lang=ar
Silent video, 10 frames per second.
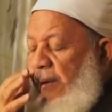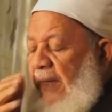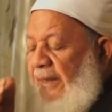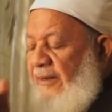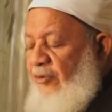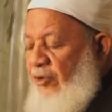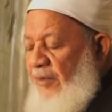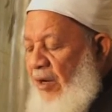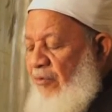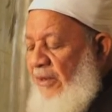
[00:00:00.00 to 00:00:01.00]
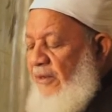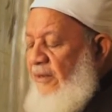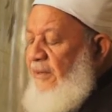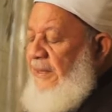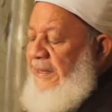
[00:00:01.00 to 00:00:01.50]
قد يوم أول
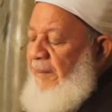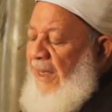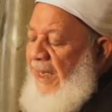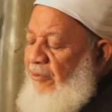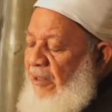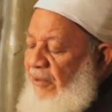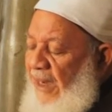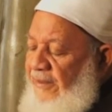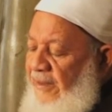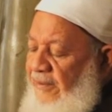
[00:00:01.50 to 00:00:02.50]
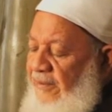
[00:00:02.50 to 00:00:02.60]
اجتمع حوله عدد